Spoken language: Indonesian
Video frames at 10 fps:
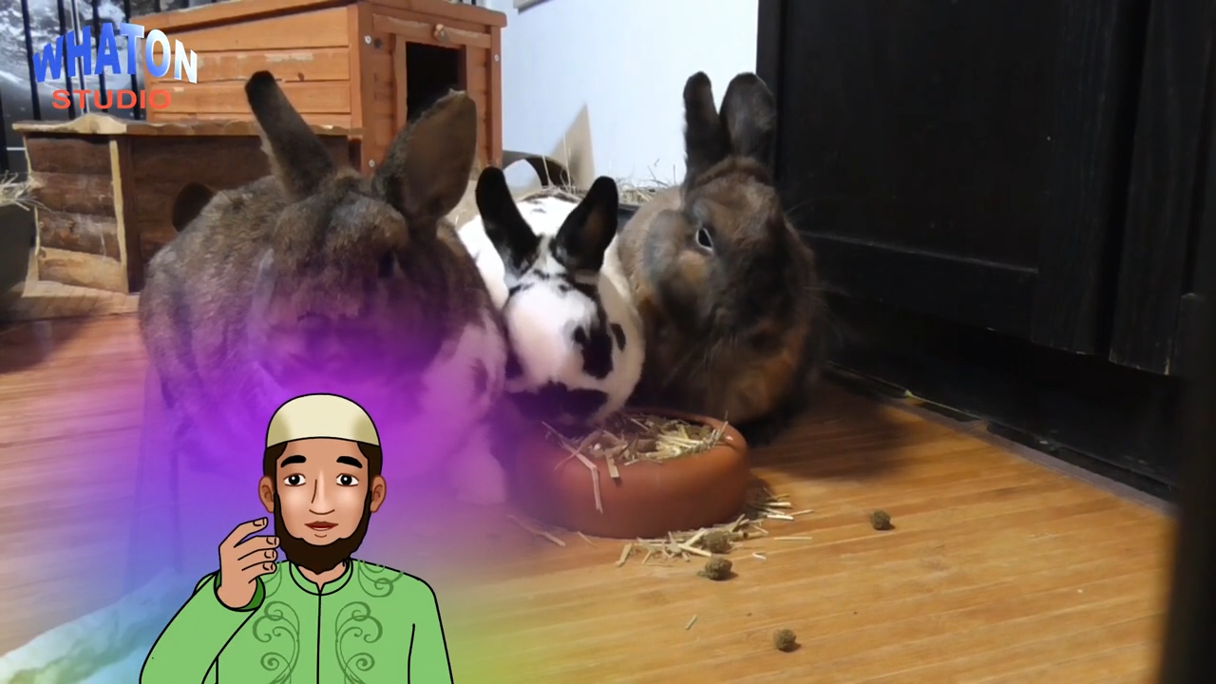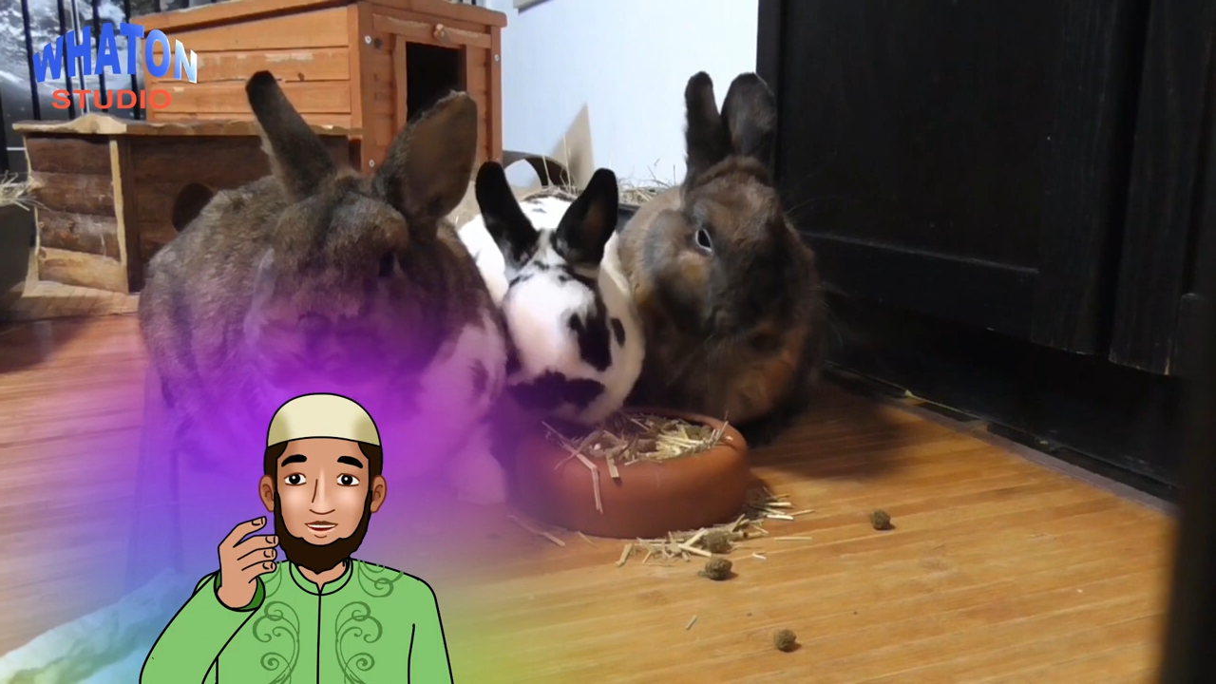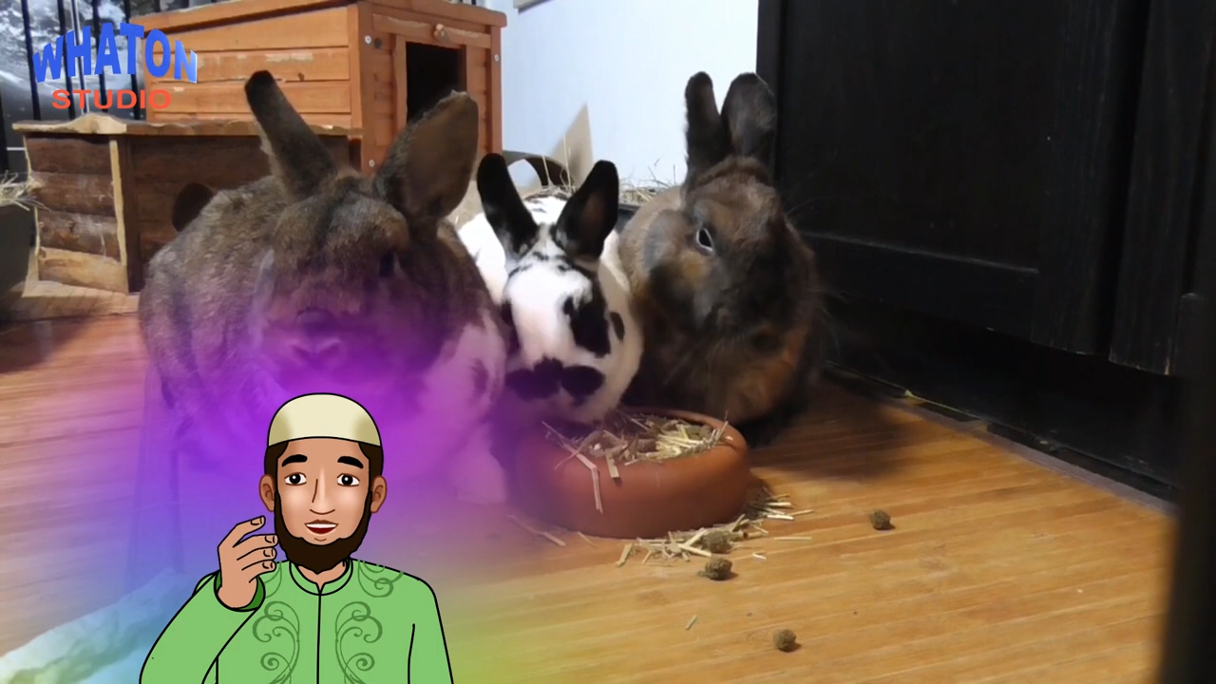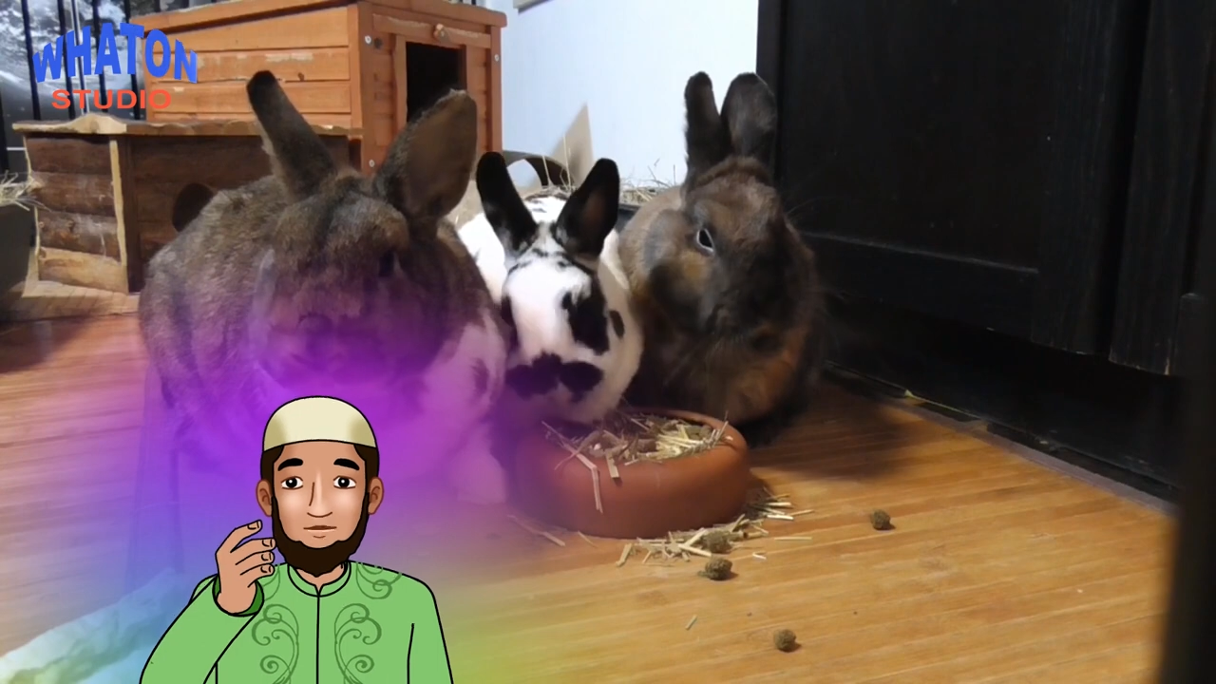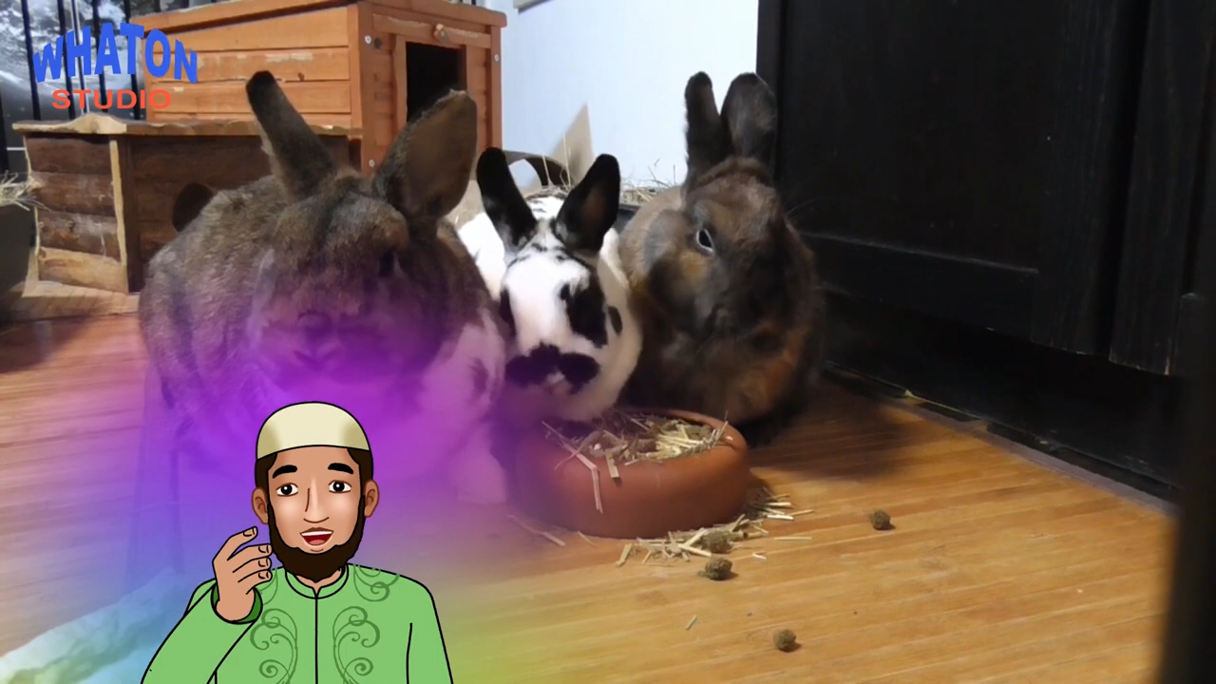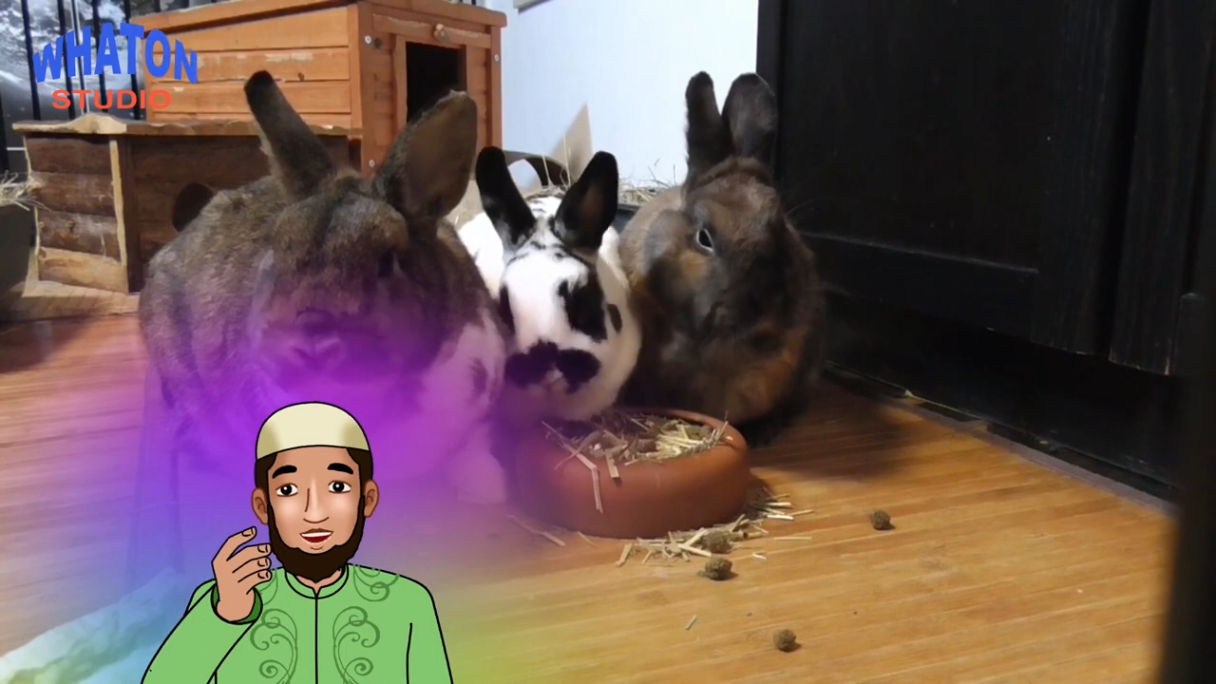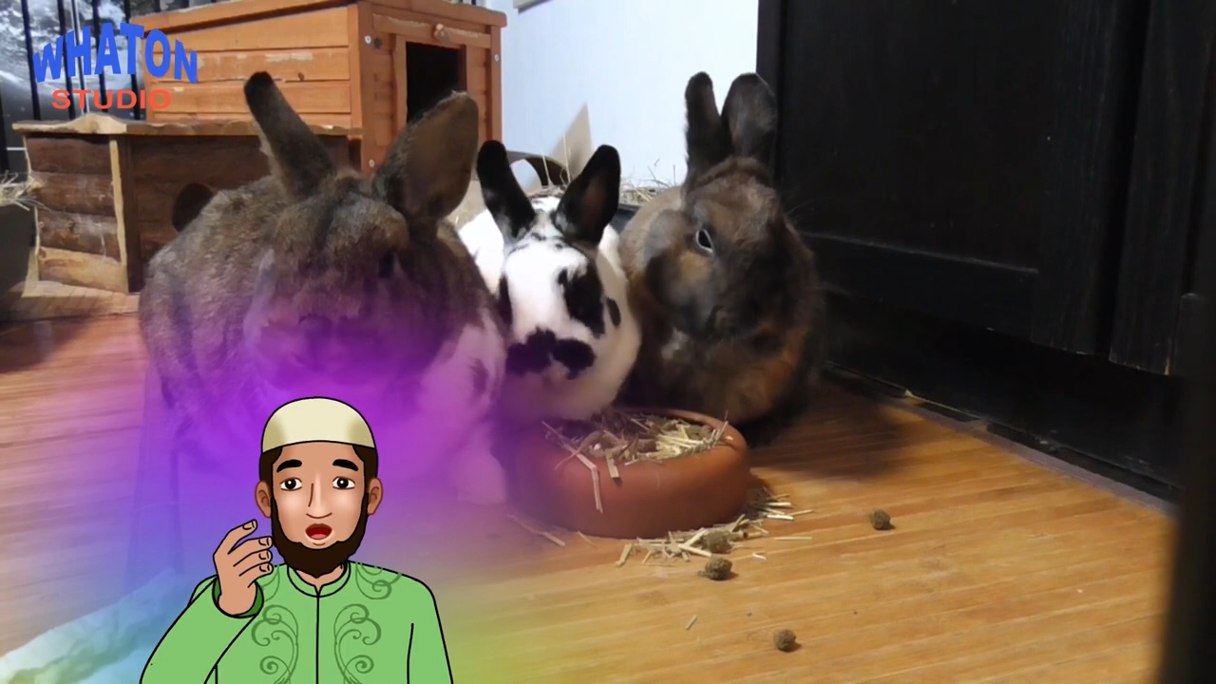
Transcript: di lembah